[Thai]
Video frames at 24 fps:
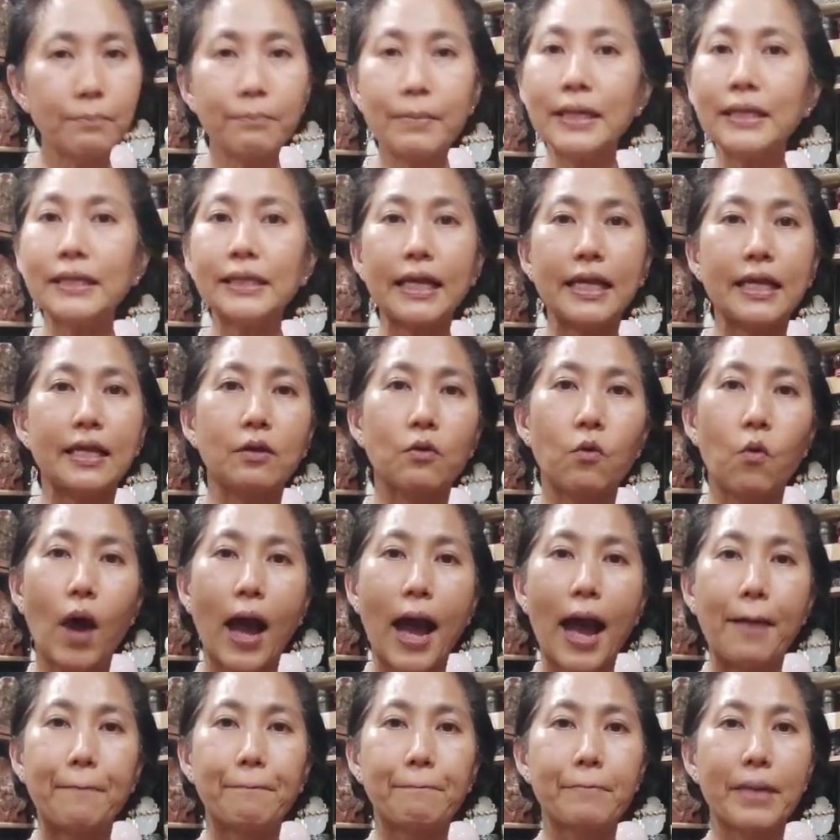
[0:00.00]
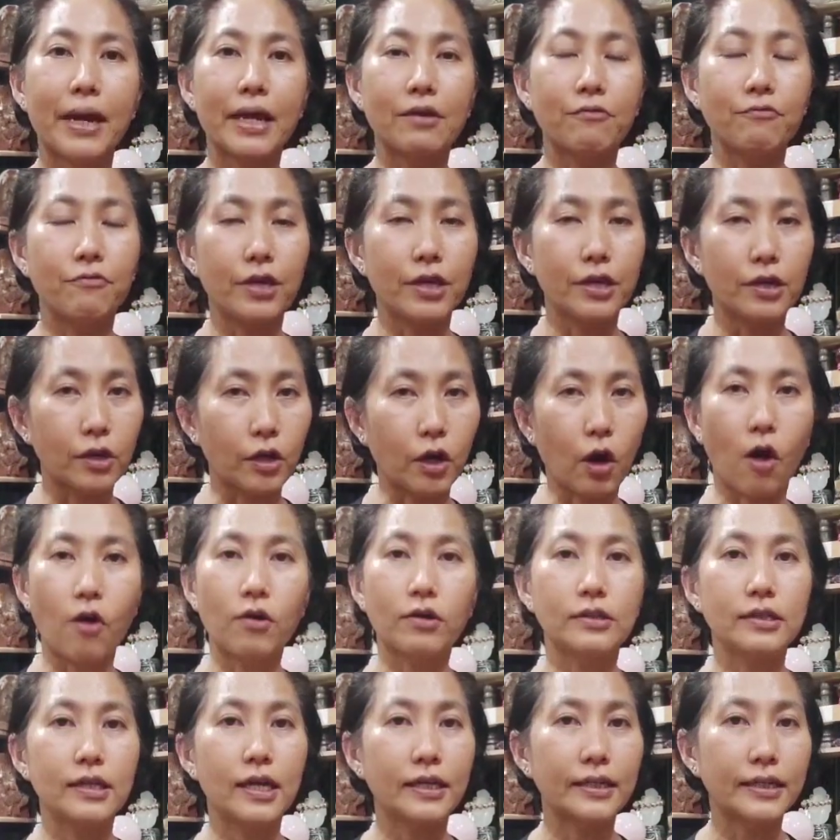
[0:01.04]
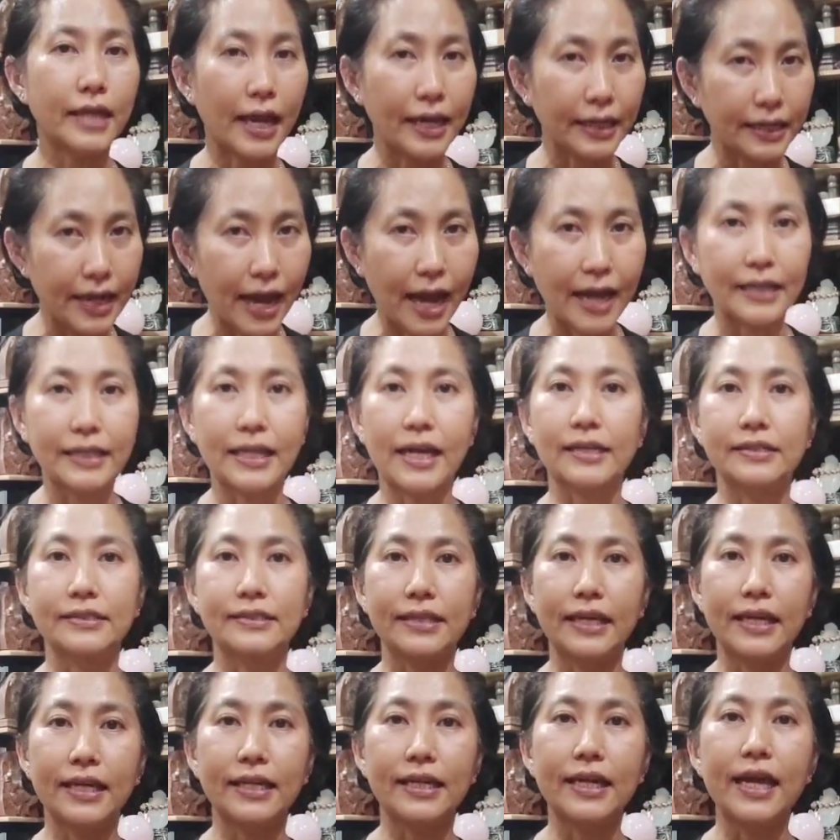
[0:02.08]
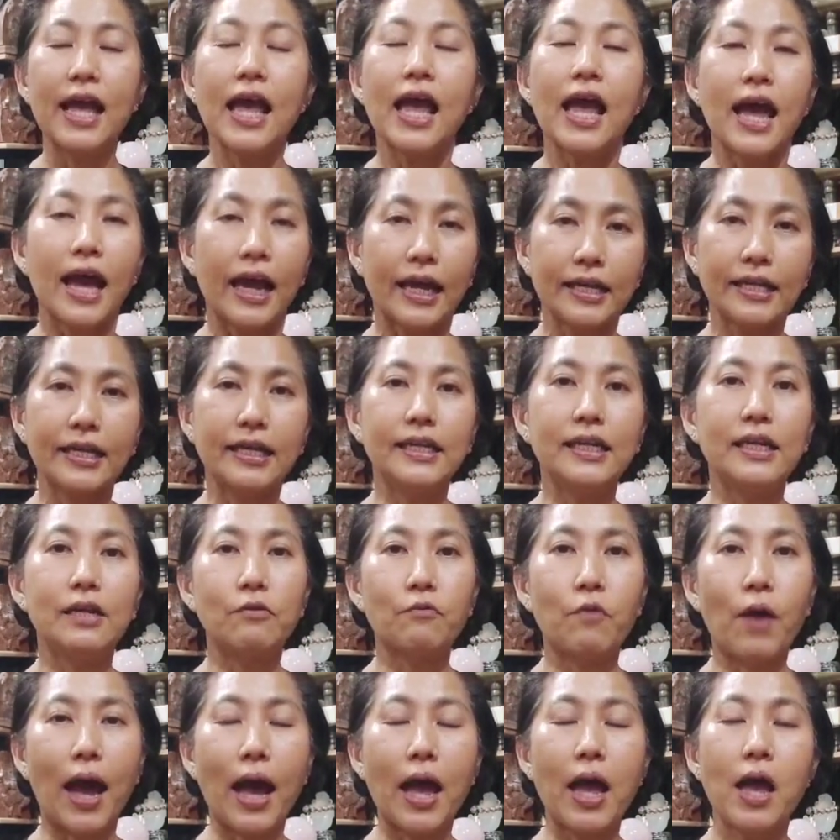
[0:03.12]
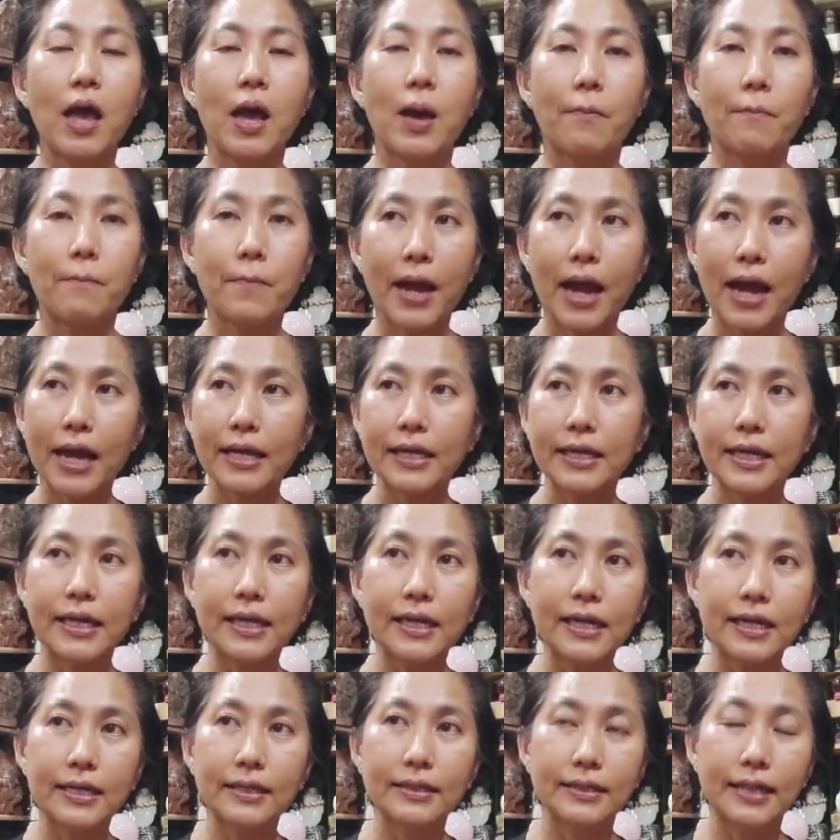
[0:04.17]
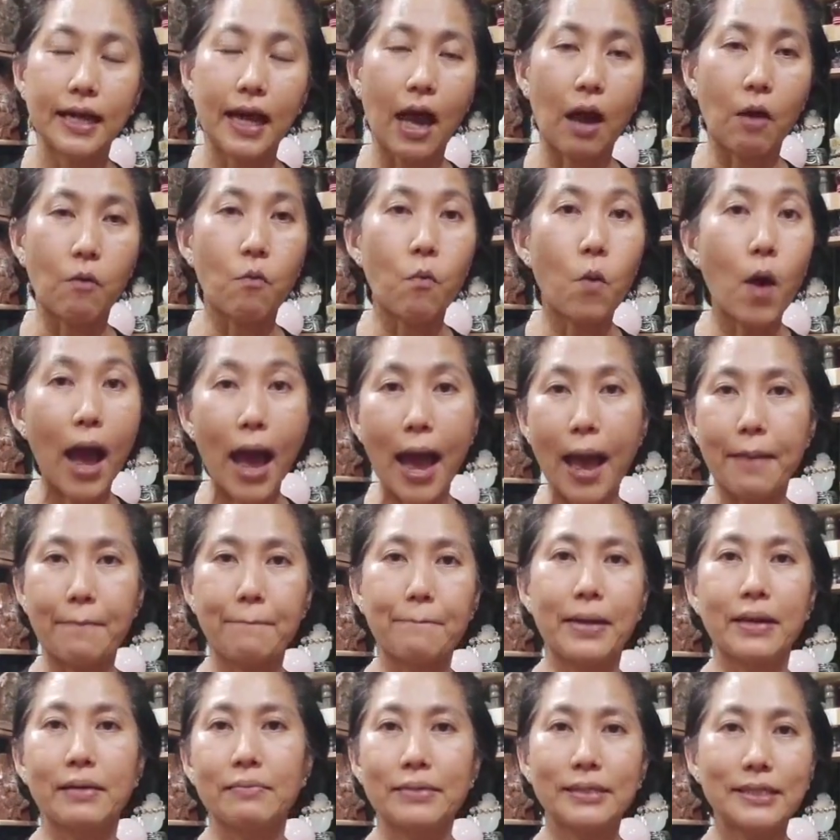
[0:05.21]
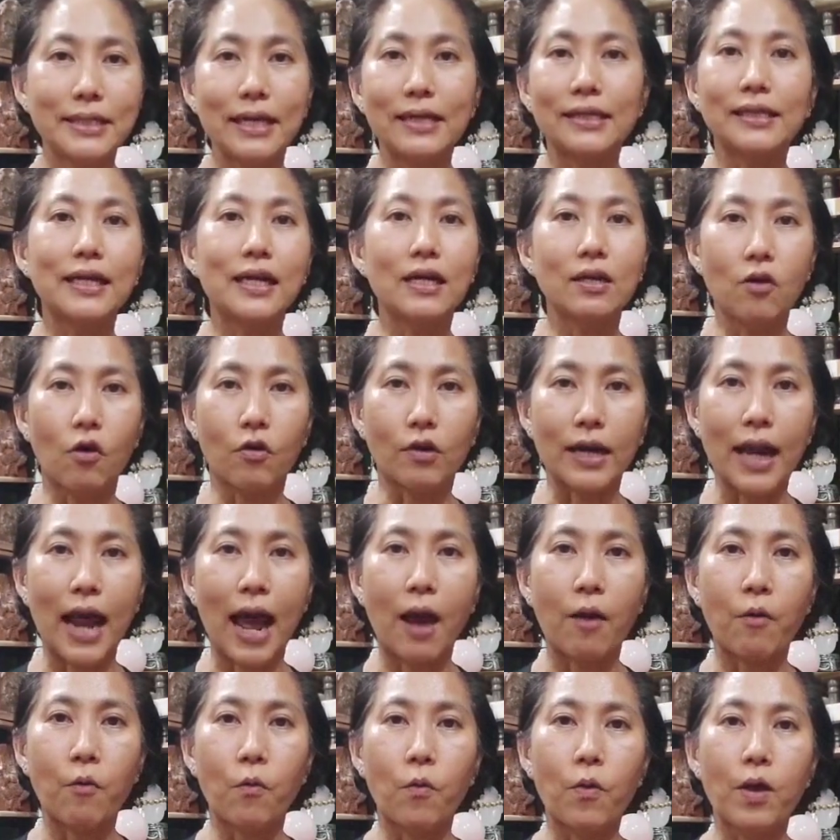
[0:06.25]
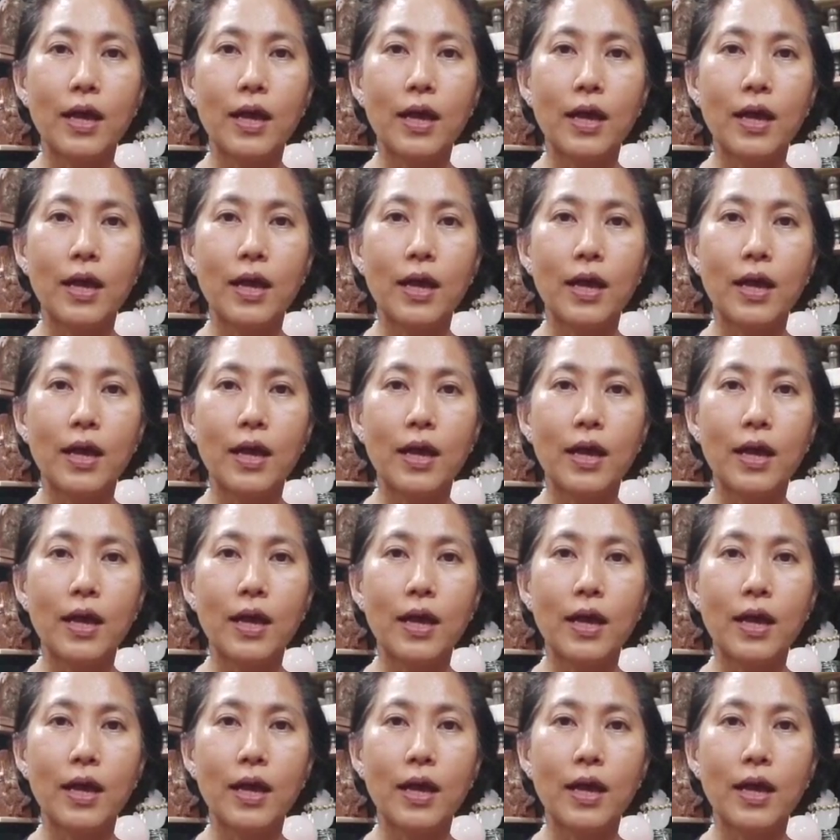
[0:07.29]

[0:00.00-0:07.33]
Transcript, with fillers: ไม่ตีความไม่วิเคราะห์เรื่องใด ๆ ทั้งสิ้น ให้คิดเลยว่าให้คิดเลยนะคะว่ามันไม่ใช่เรื่องของเรา